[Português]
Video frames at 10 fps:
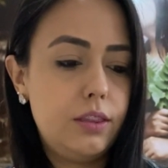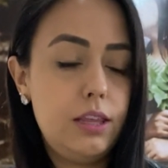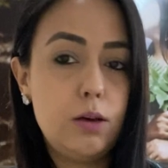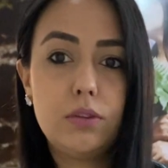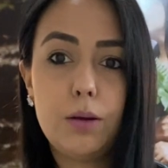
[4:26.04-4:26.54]

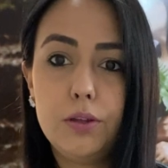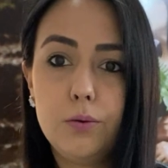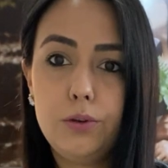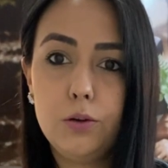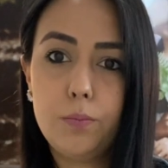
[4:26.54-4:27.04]
E é um
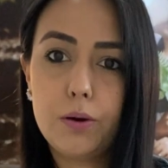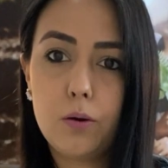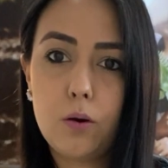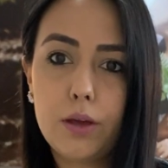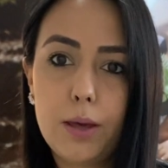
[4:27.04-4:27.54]
tamanho único para
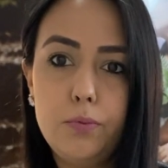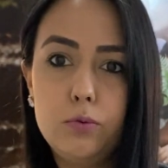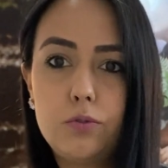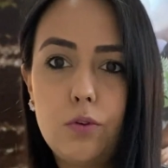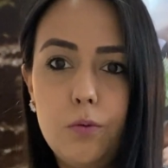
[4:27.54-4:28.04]
qualquer
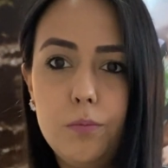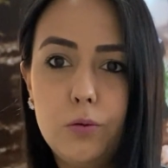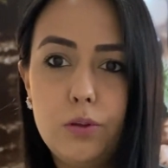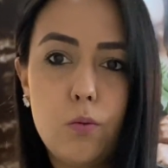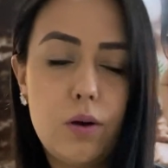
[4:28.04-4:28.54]
pulso, ó. O
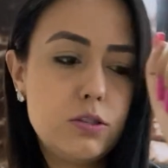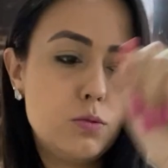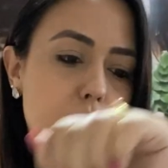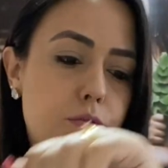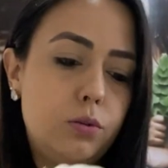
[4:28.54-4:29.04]
meu deu quase
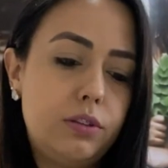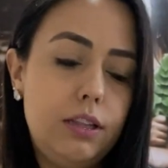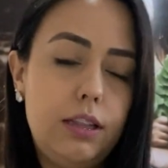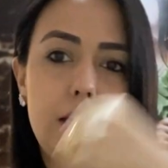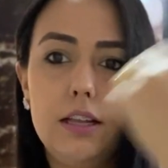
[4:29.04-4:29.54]
uma volta
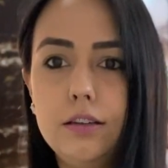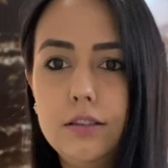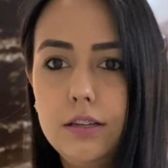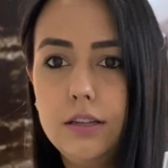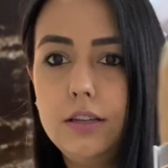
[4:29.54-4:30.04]
inteira,
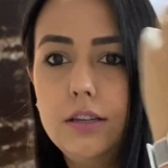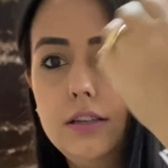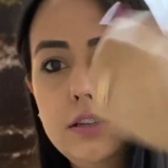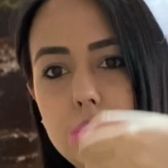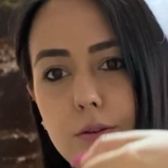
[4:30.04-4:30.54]

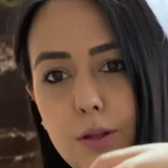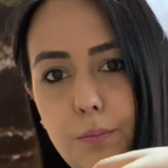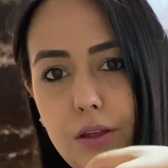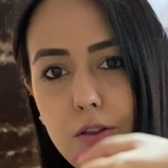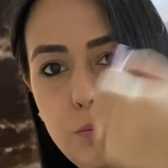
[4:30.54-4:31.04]
então
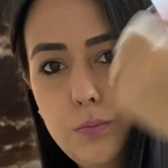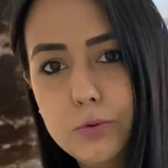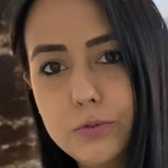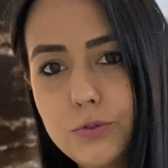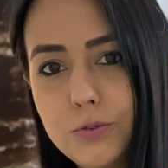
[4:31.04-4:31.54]
depende do
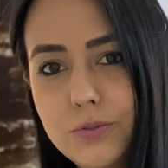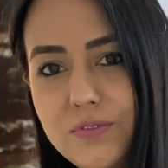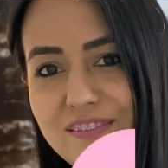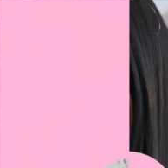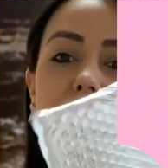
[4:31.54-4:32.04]
pulso.
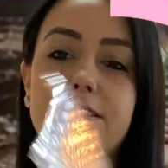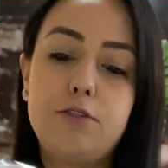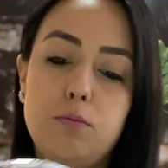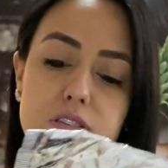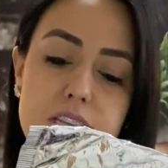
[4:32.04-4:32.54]

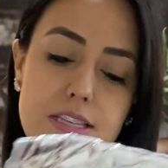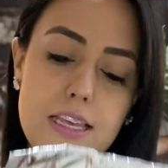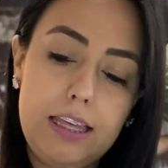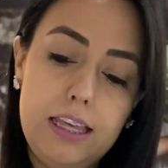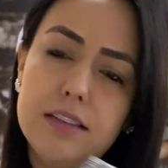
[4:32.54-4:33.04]
Vamos esse
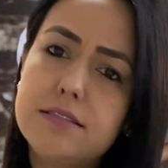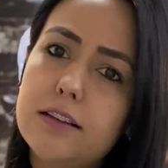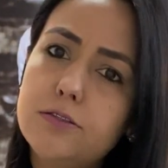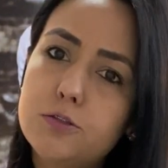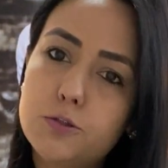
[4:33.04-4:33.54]
aqui que
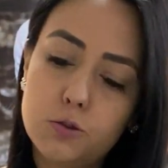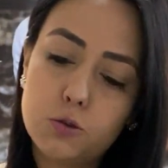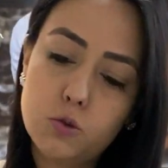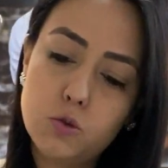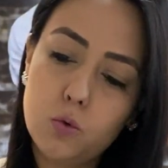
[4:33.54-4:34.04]
está
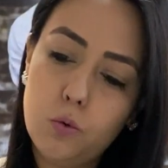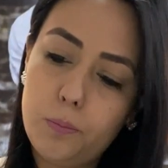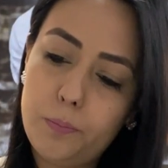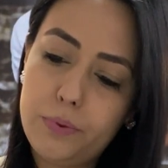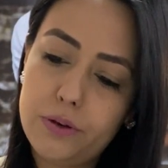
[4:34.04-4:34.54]

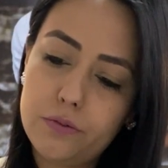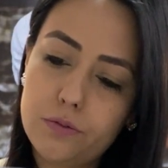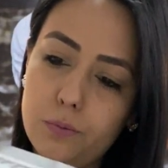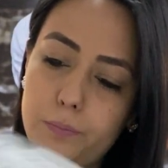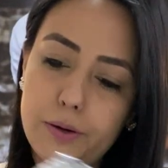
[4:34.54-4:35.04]
super,
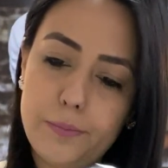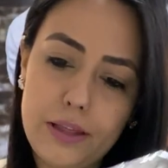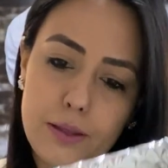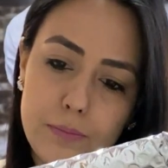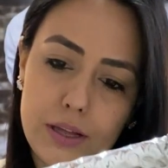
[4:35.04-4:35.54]
super
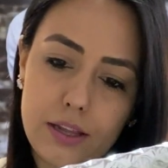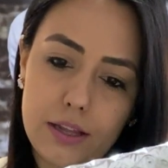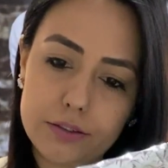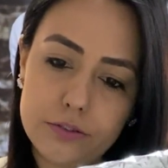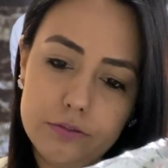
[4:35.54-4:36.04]
bem
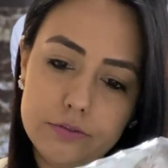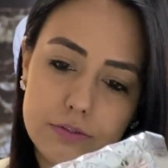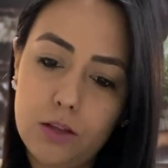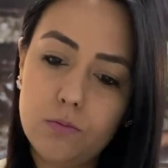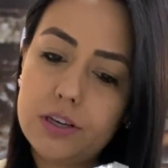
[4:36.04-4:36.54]
embalado.
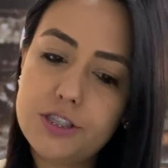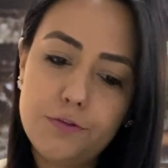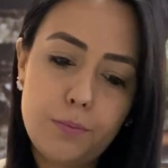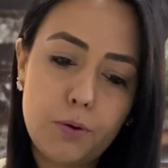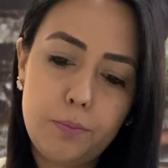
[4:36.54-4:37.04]
Eu nunca
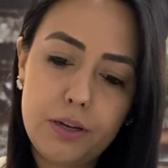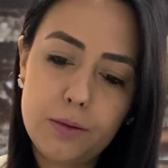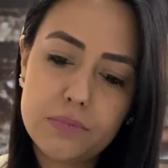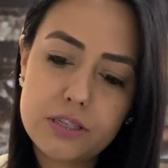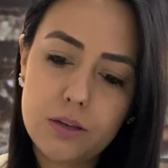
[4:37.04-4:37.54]
tive
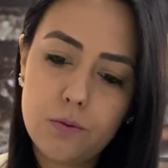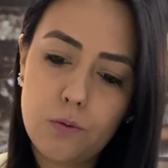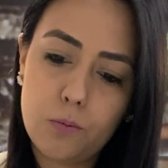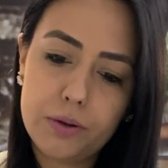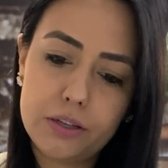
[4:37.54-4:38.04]
problema, assim, com
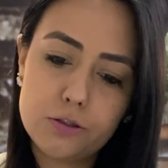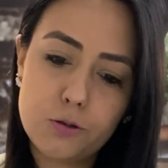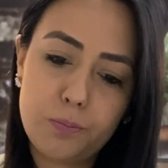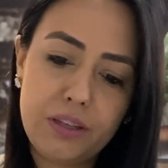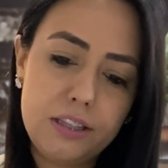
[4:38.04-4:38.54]
compra da
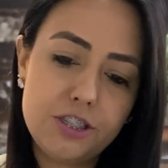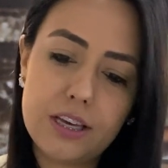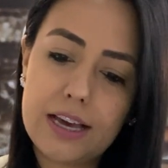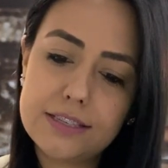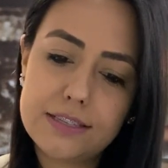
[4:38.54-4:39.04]
Shopee de
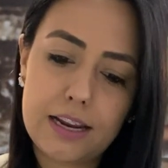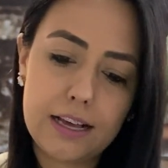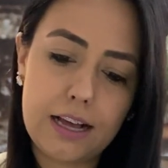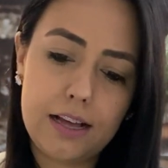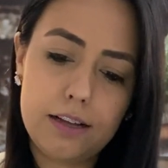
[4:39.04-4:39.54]
chegar
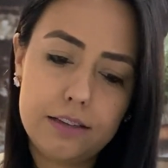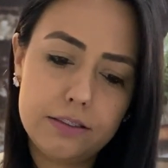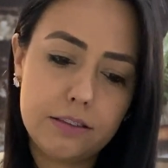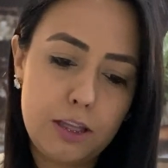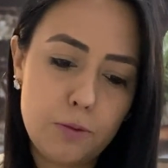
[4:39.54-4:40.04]

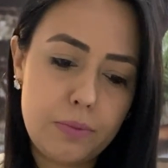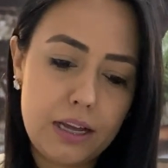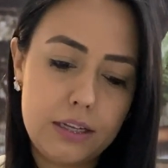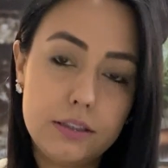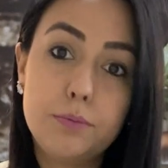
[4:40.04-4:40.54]
estragada,
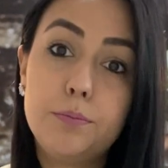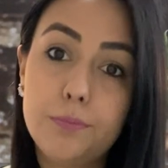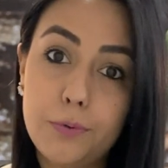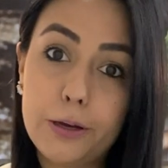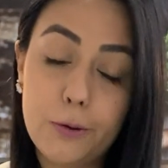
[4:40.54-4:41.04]
quebrada,
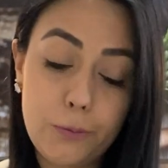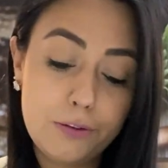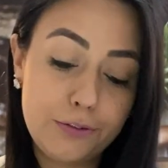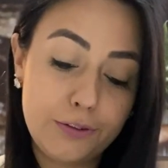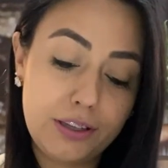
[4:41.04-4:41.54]
por
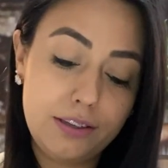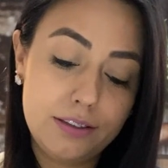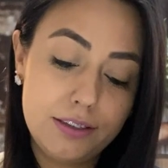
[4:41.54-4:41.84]
enquanto, né?